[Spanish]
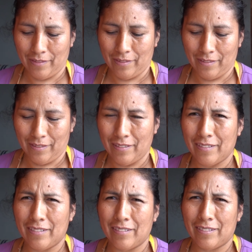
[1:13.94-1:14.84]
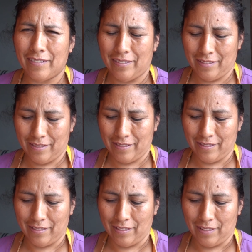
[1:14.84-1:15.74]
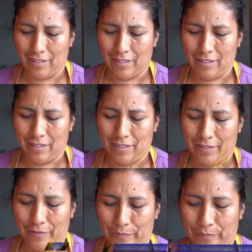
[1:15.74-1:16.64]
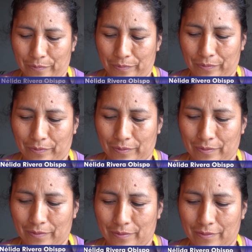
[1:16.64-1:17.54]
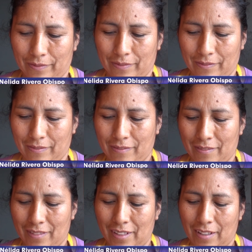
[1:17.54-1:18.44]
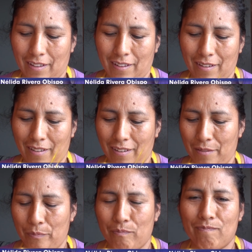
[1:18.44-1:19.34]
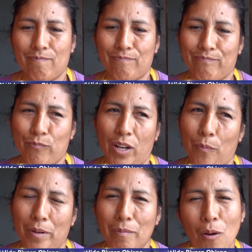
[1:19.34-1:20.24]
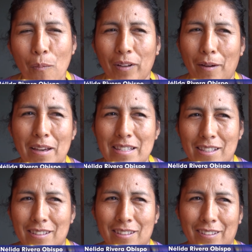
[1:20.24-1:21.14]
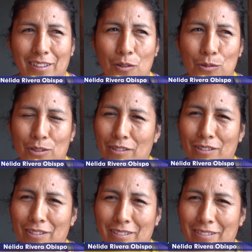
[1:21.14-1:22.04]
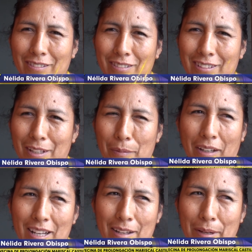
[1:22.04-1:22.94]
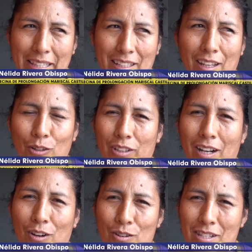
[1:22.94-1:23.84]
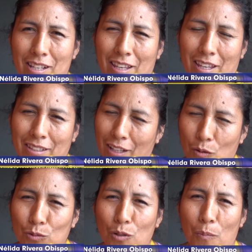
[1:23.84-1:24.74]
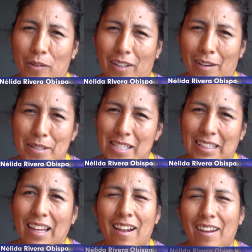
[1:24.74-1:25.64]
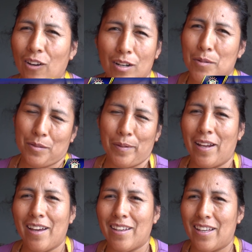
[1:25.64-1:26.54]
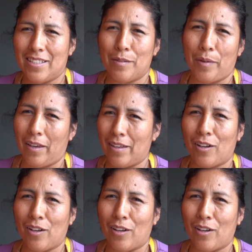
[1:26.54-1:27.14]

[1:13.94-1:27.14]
¿Y ¿Cuál es el motivo, señorito? ¿Por qué no está al día usted en el pago de sus tributos? Eh, bueno, primero porque a veces eh, justo no se me da, va el dinero en otras cosas y segundo porque a veces queda lejos la municipalidad y ese es mi,